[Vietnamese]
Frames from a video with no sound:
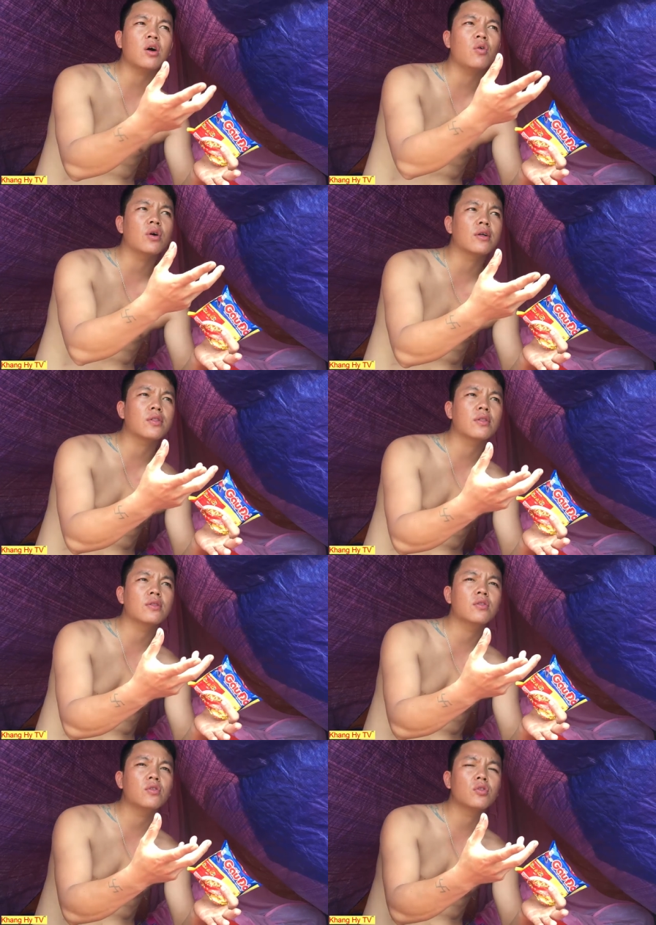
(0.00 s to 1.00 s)
rau à,
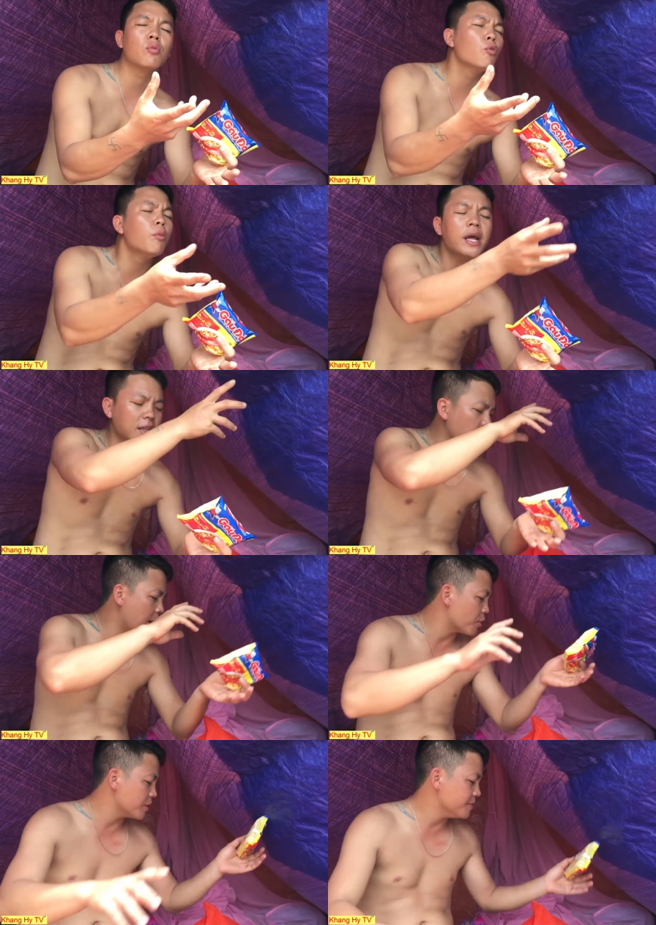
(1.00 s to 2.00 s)
tùm lum hết tất
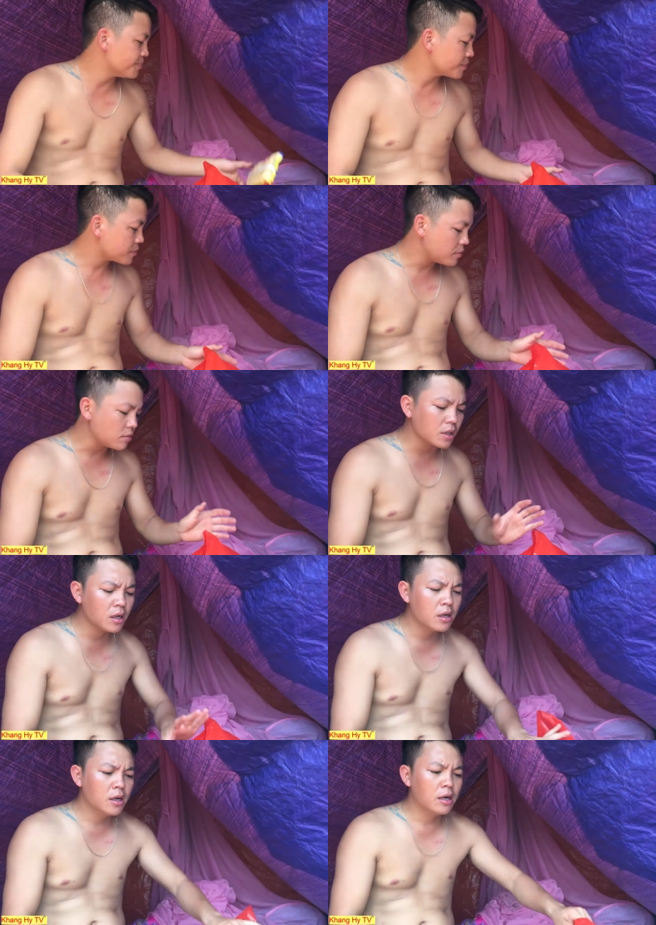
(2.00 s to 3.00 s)
cả mọi thứ
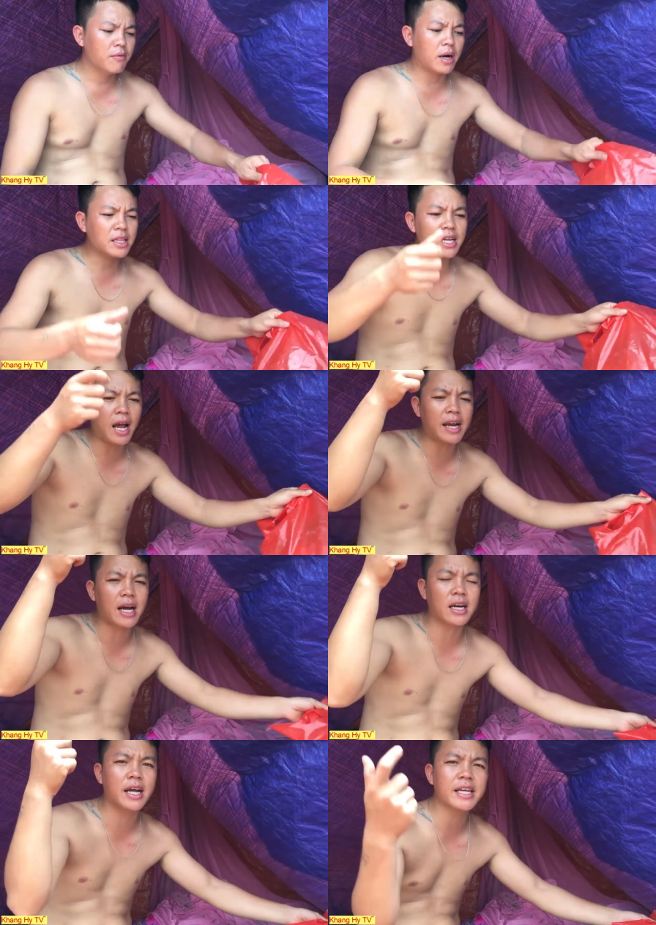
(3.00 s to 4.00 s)
và cái thiệt hại
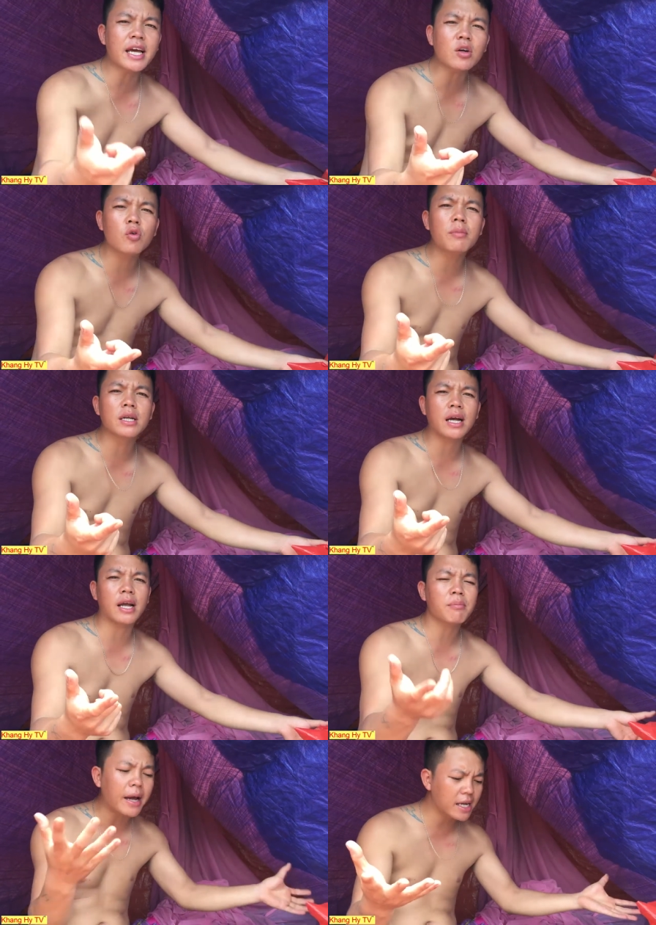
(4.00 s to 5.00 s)
nặng nề nhất của mình
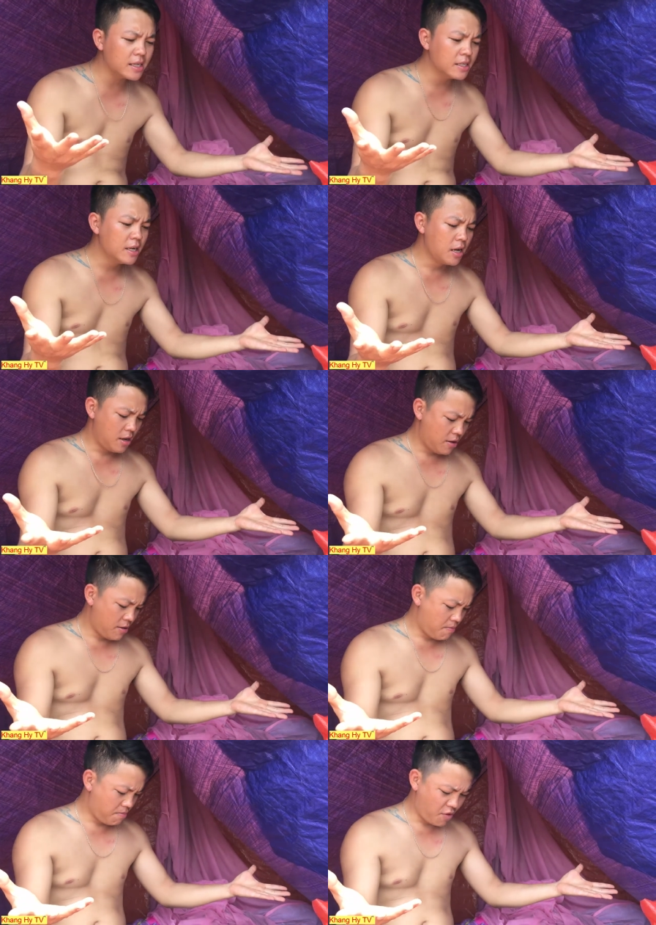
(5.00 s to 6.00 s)
ngày hôm nay
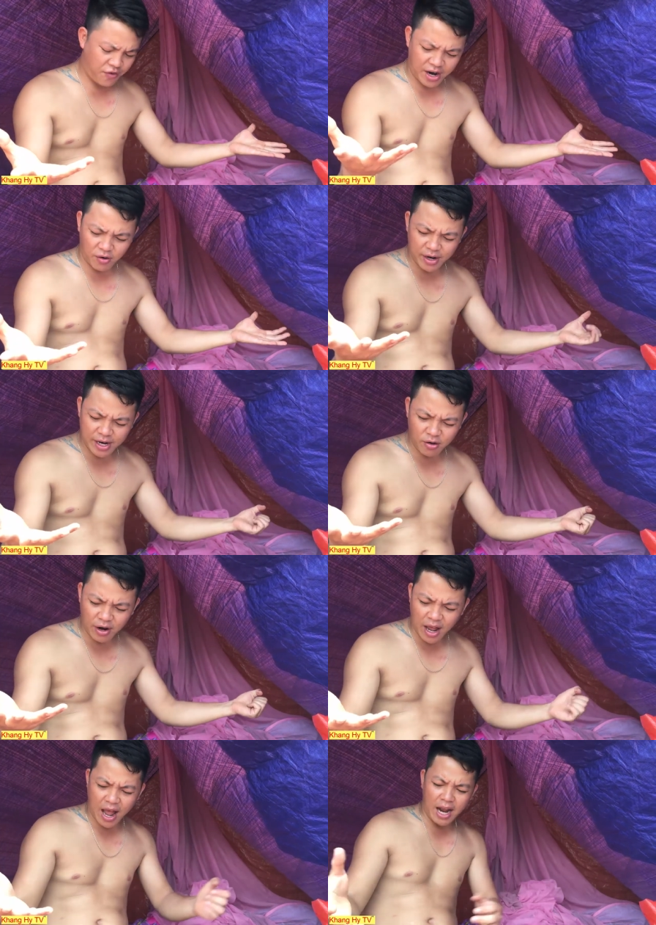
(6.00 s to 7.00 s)
mà phải nói đến
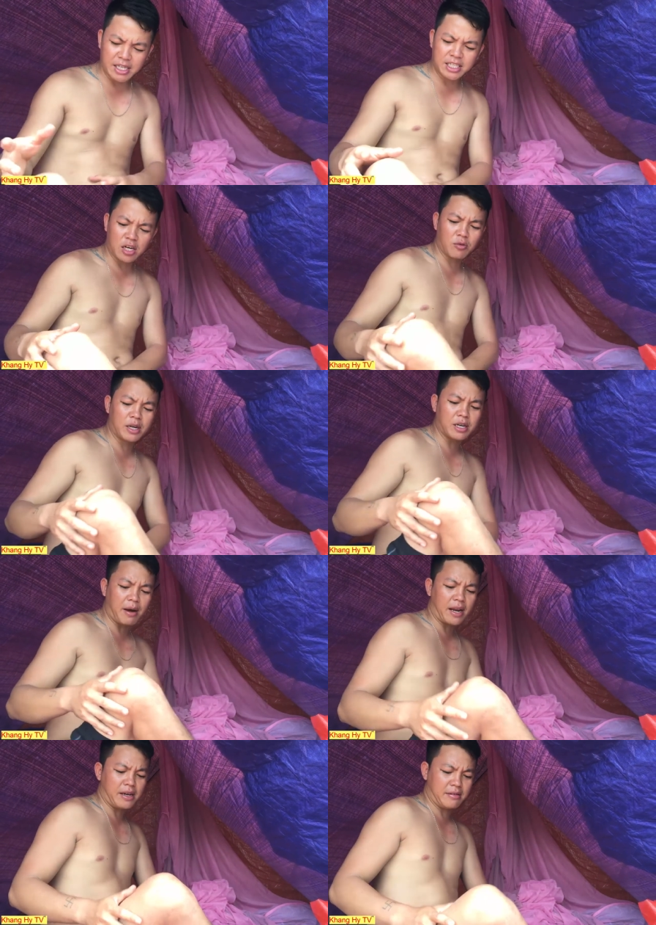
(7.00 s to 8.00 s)
đó là hai cái chân của mình các
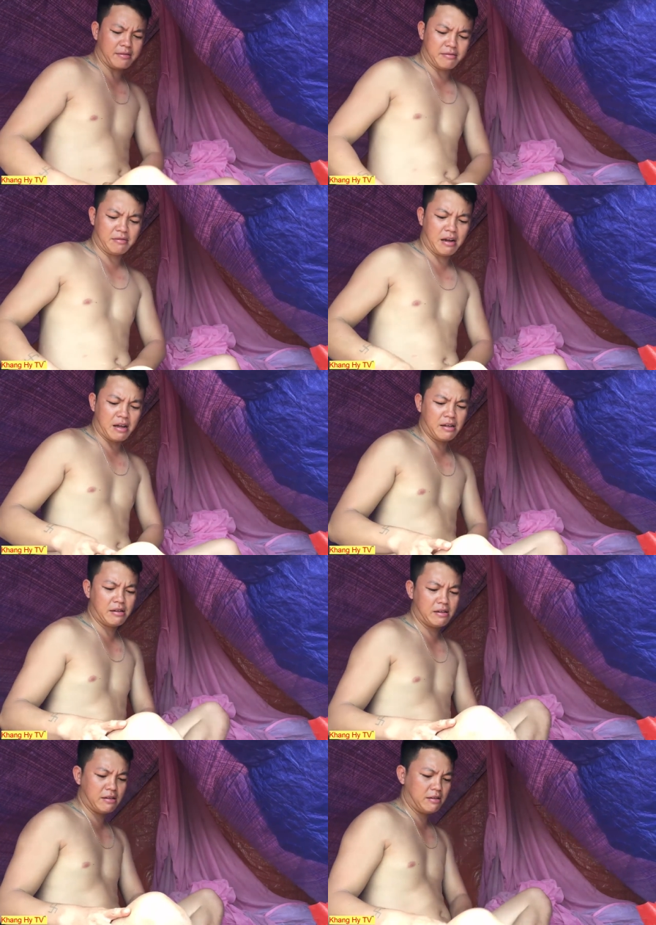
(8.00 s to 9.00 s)
bạn ạ này
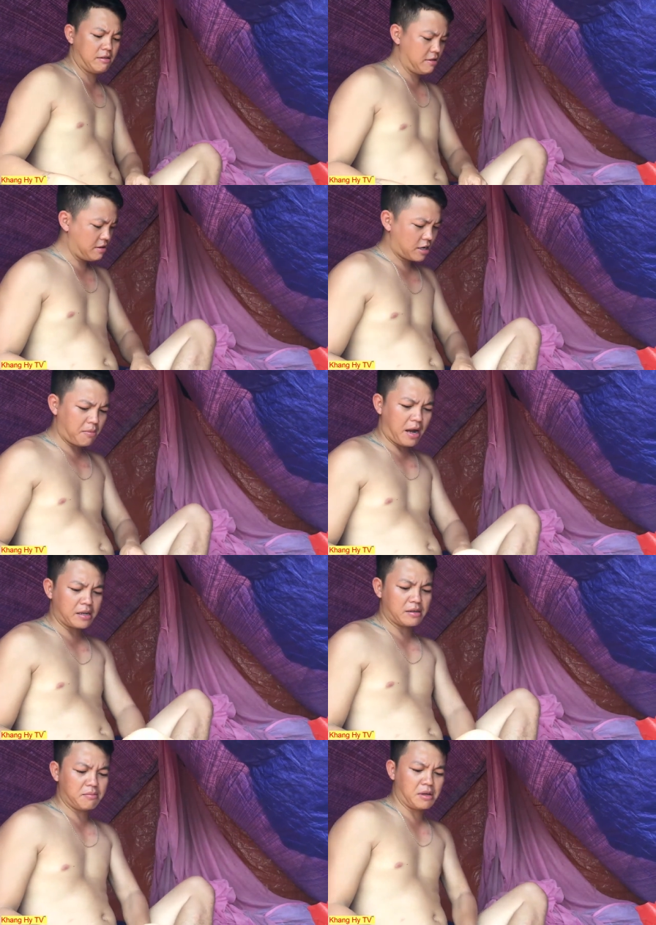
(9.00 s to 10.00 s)
các bạn
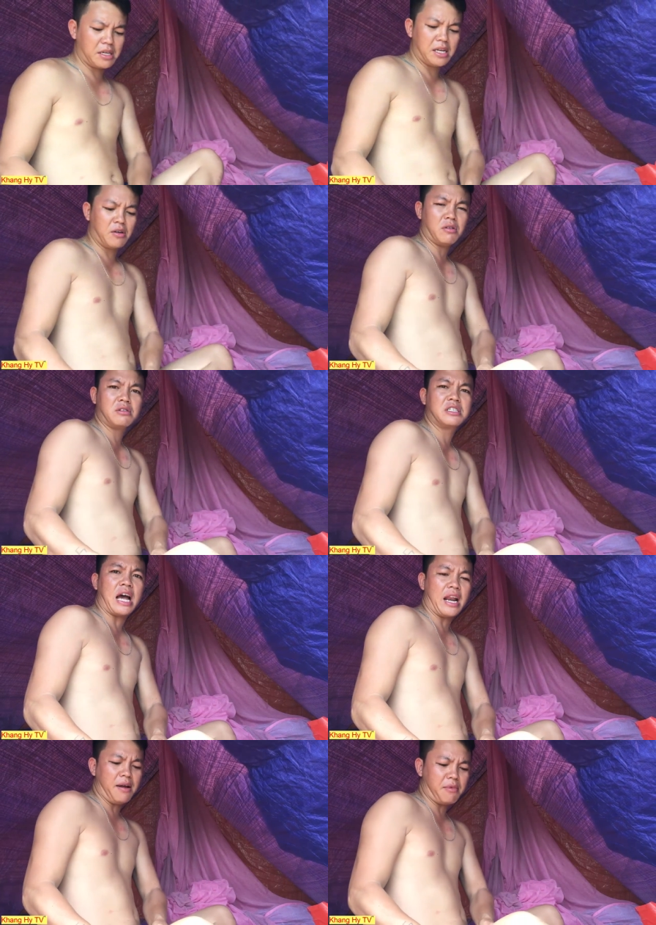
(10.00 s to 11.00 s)
mà nhìn nó
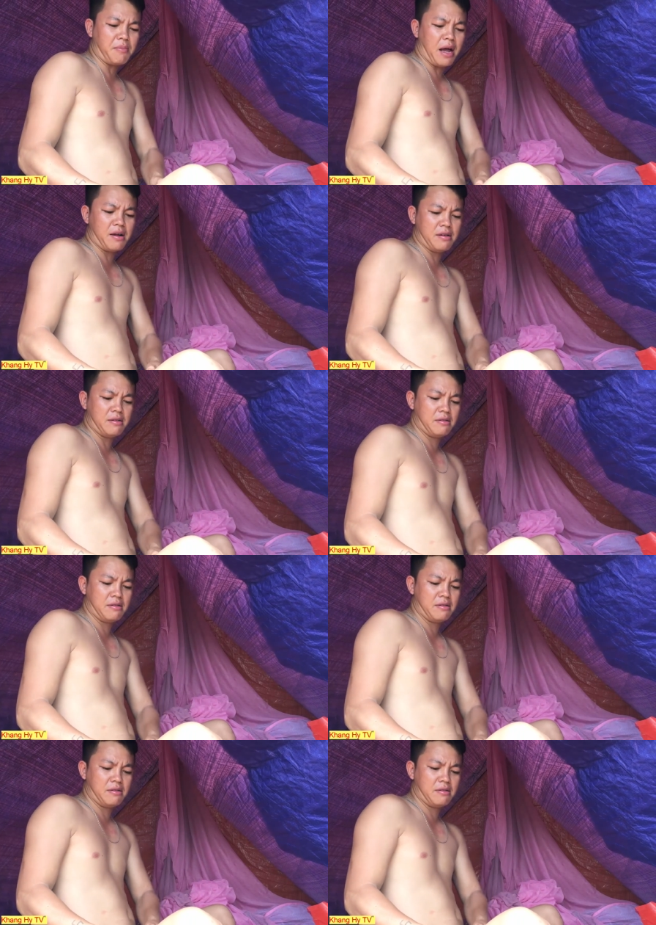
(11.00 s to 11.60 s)
chán lắm các bạn ơi